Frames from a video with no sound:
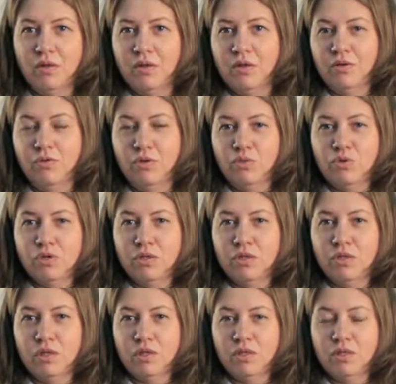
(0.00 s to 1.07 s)
и в том же
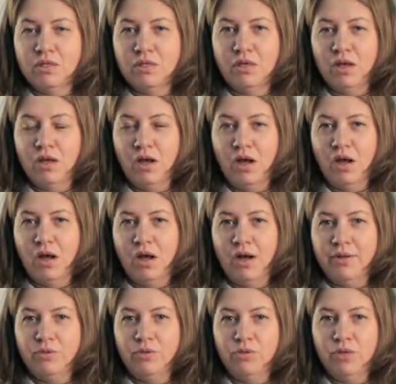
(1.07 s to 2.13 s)
интернете.
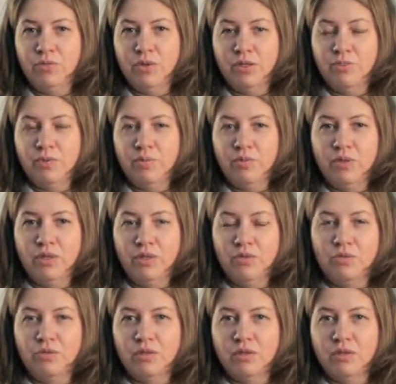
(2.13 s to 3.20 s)
А тут именно
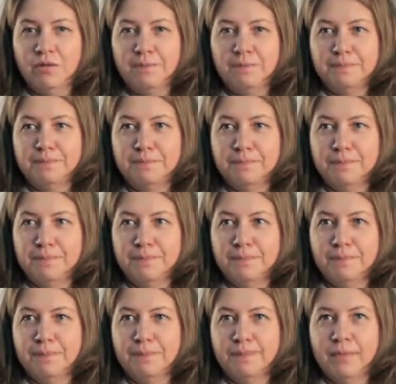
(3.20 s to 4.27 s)
преподается
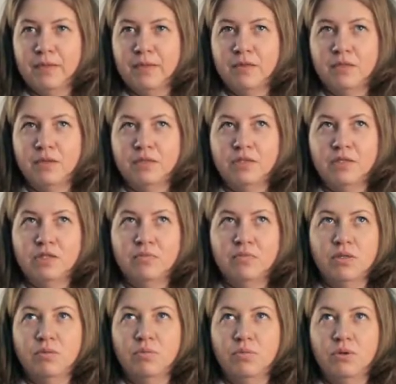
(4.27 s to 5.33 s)
так скажем
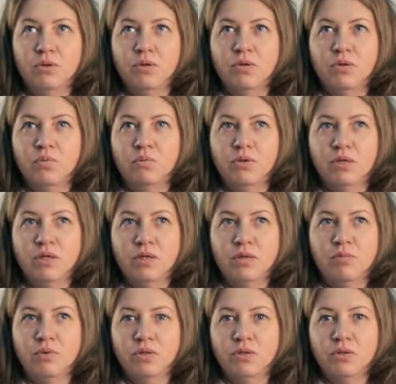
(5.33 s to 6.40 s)
так, более глубокие и
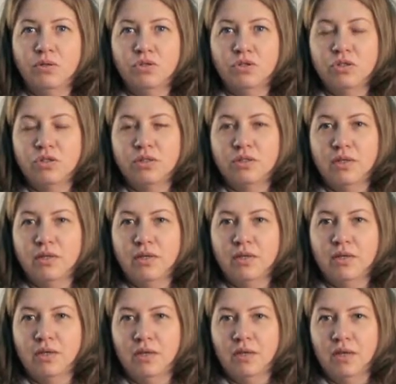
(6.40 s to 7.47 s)
более точные
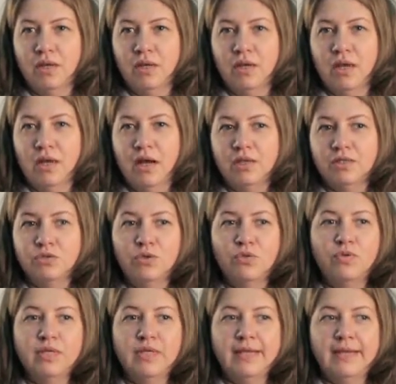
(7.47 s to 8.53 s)
знания,
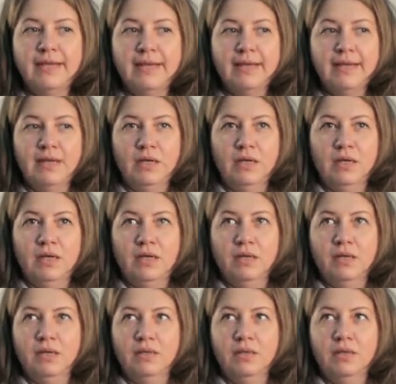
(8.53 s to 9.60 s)
основанные
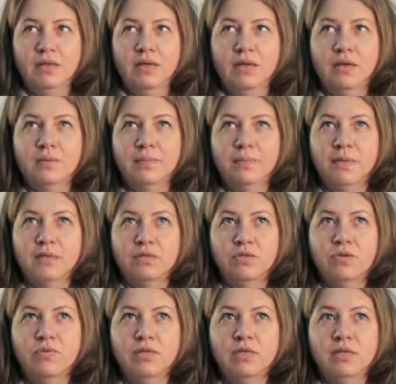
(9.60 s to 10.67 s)
не
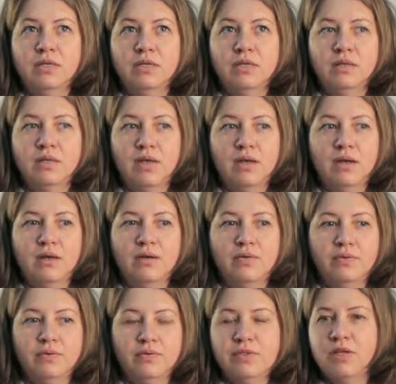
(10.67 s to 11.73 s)
основанные на
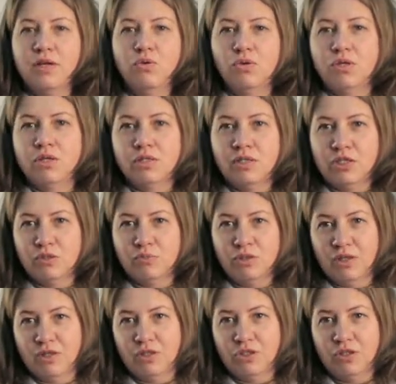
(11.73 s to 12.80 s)
физиологии, скажем
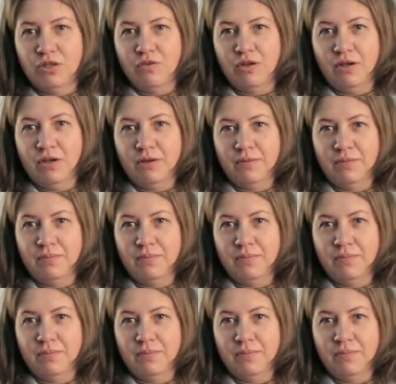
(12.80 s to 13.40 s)
так, человека,